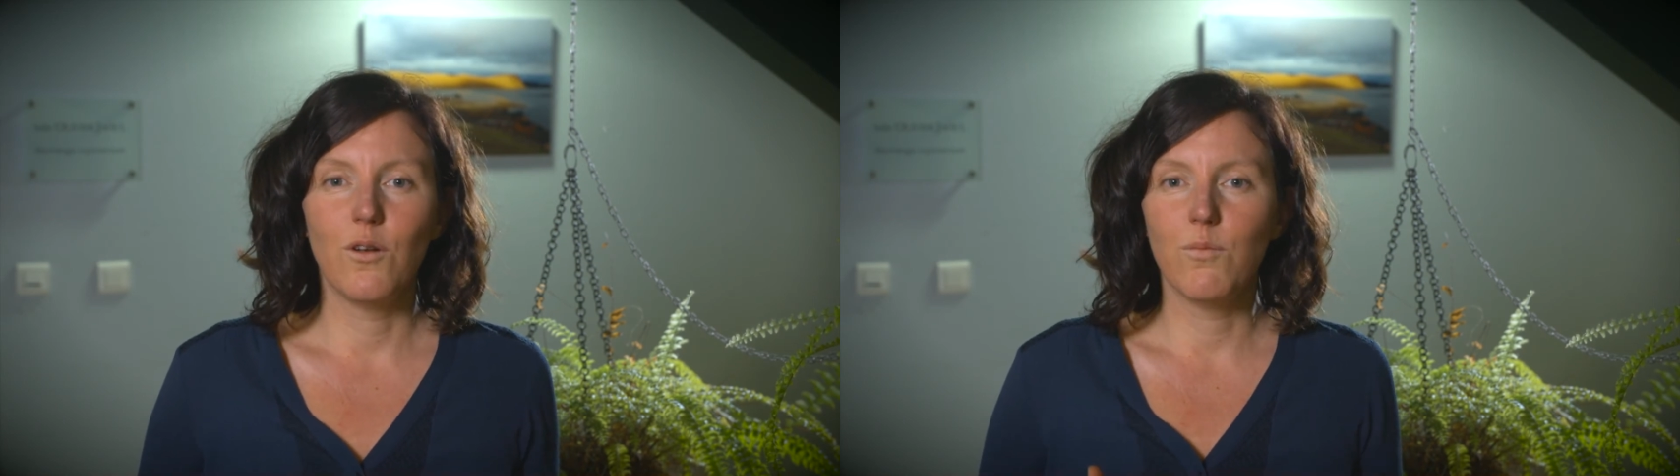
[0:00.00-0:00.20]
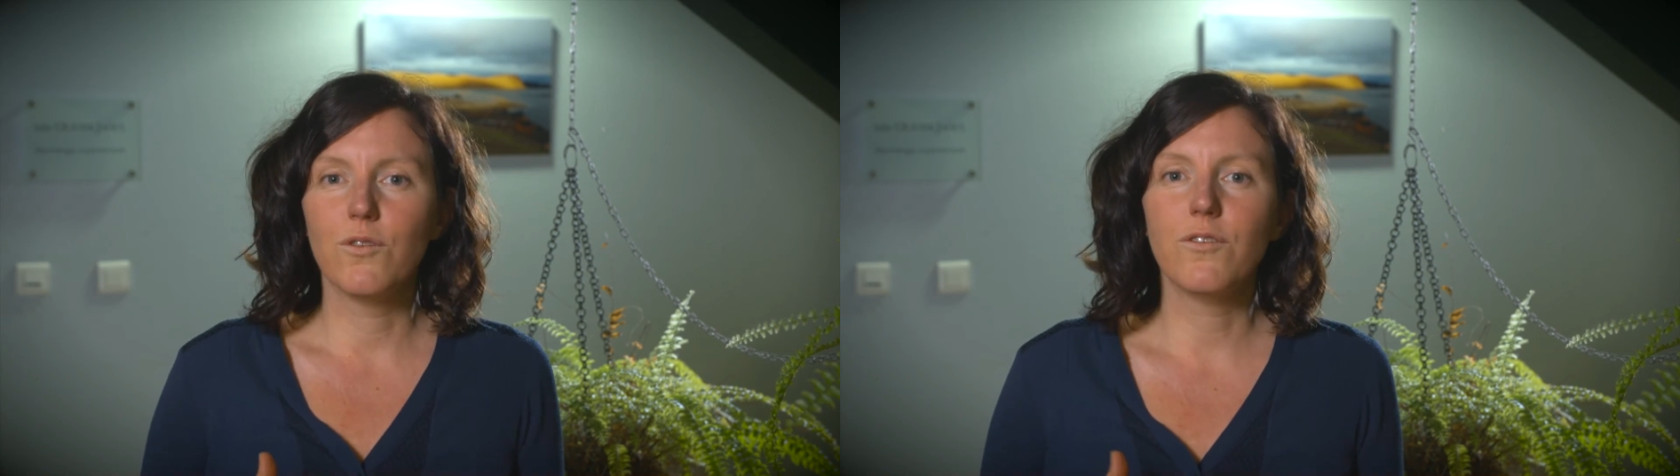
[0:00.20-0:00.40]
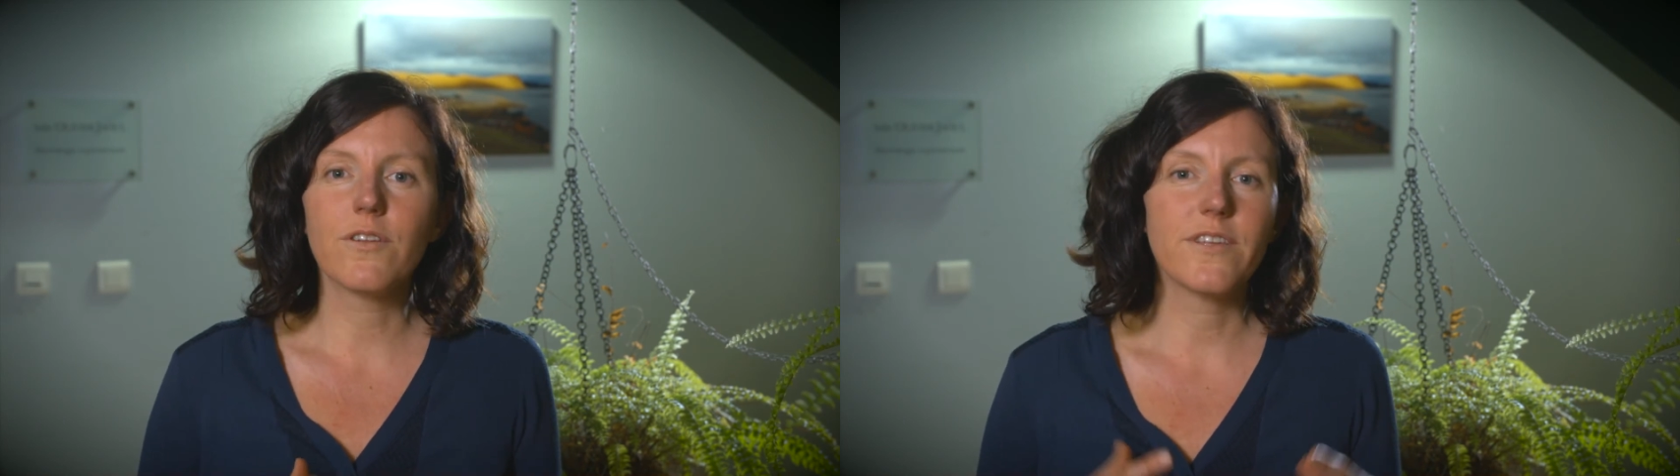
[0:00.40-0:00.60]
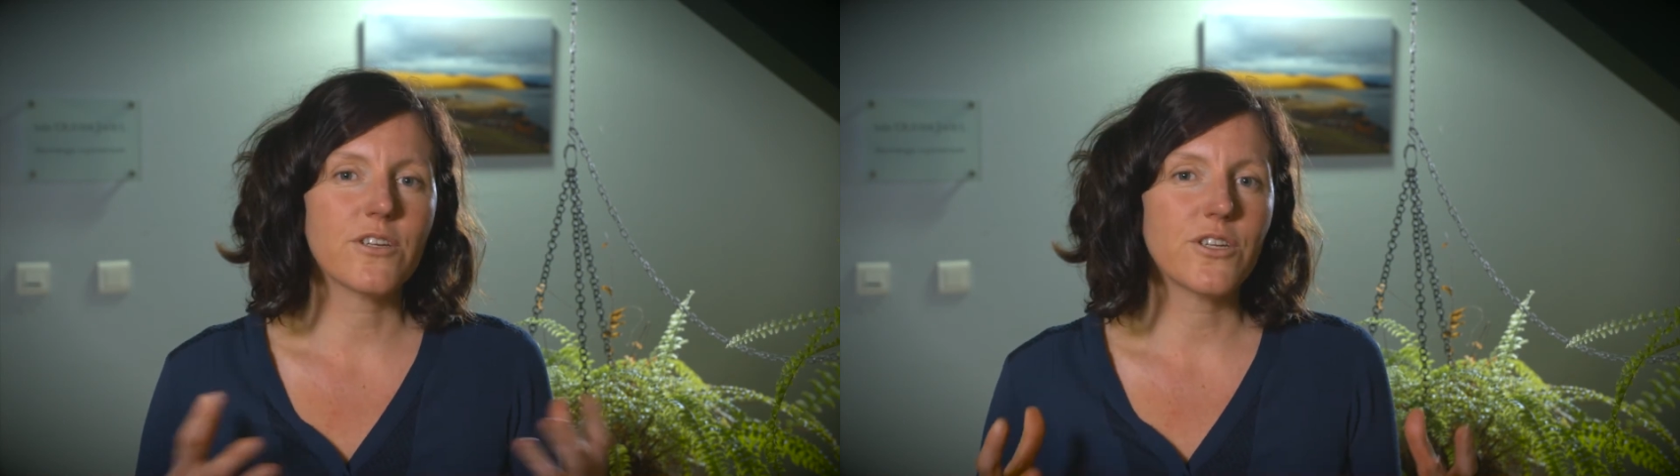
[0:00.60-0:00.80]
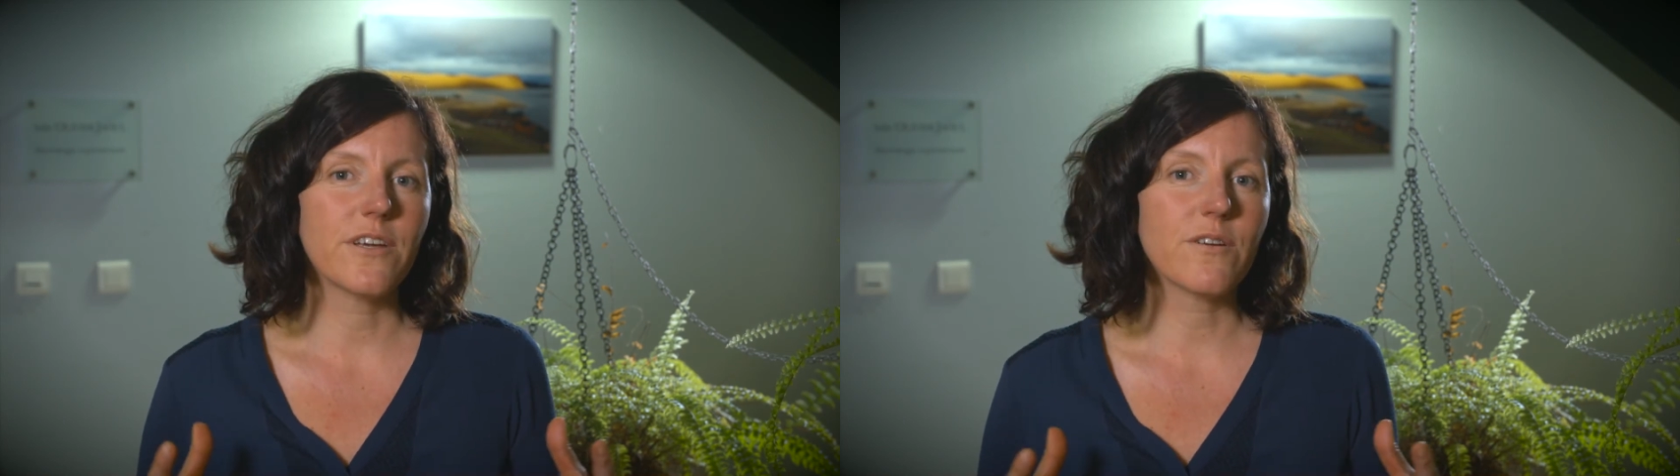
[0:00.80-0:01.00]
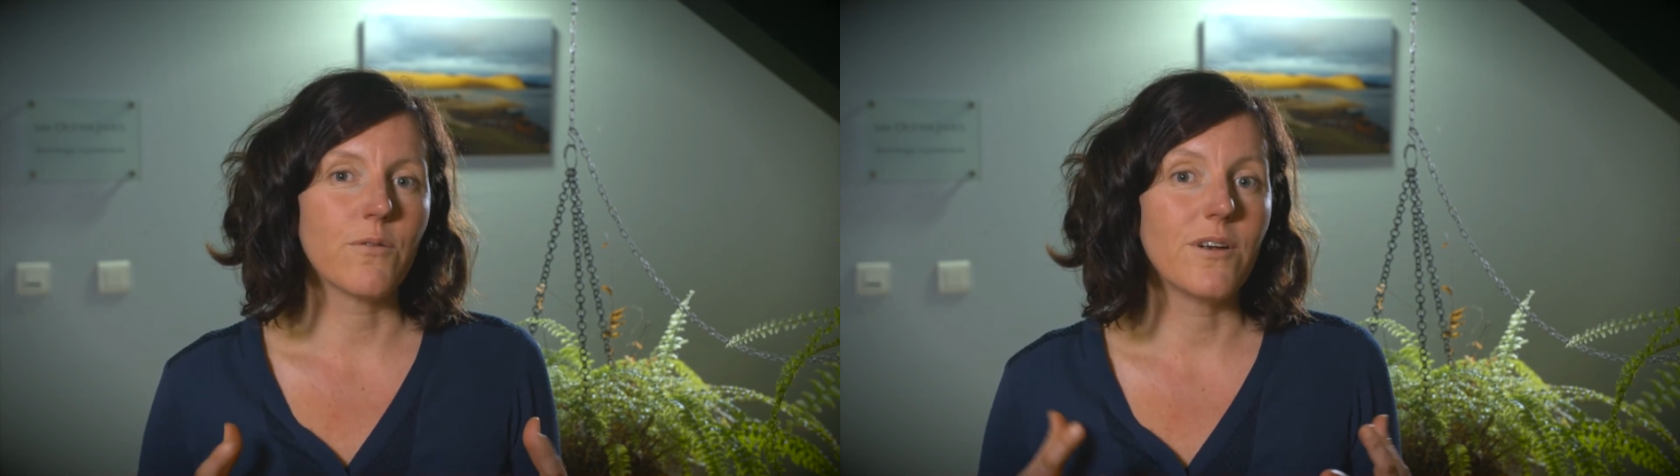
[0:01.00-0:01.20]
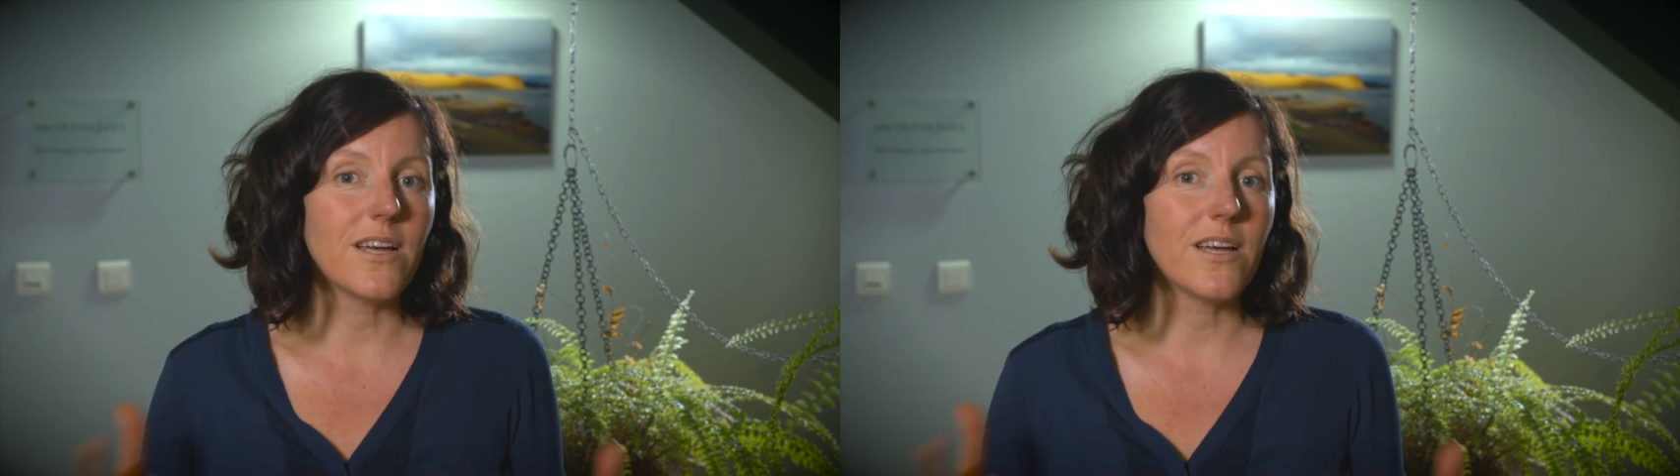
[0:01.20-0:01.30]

le bonheur d'un chien qu'on